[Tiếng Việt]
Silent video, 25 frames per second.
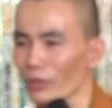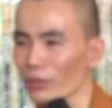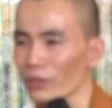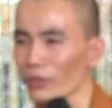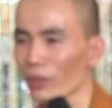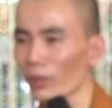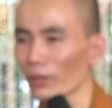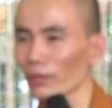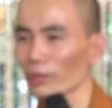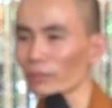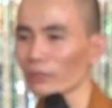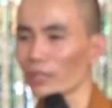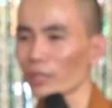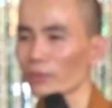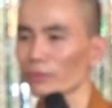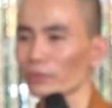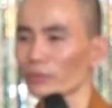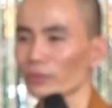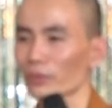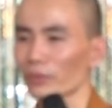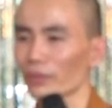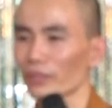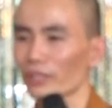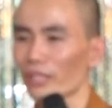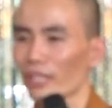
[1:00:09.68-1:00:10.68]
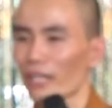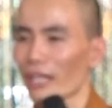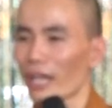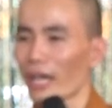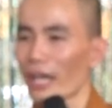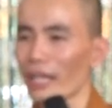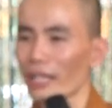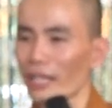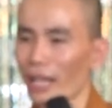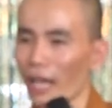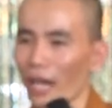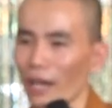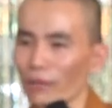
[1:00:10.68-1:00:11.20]
nỗi khổ trong lòng tôi,
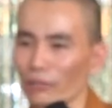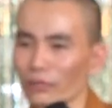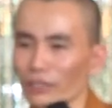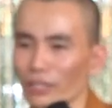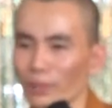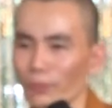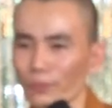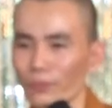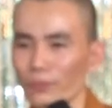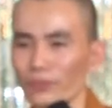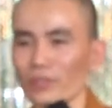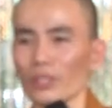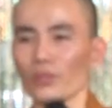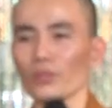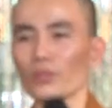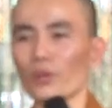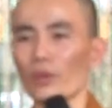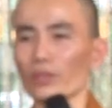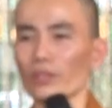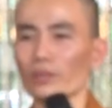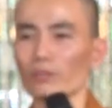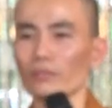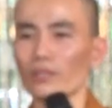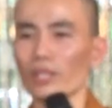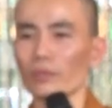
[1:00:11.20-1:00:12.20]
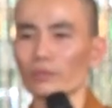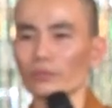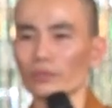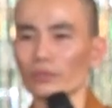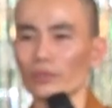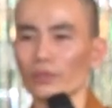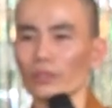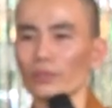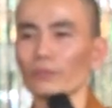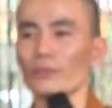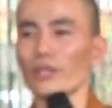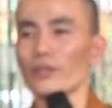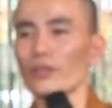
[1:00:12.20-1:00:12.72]
hay là ông giúp nỗi khổ trong lòng
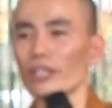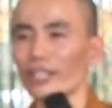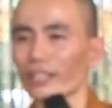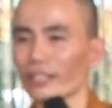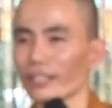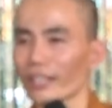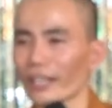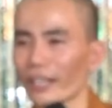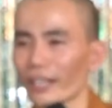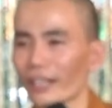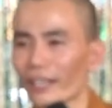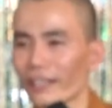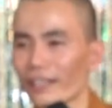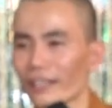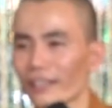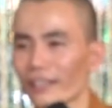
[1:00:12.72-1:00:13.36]
tôi biểu hiện ra?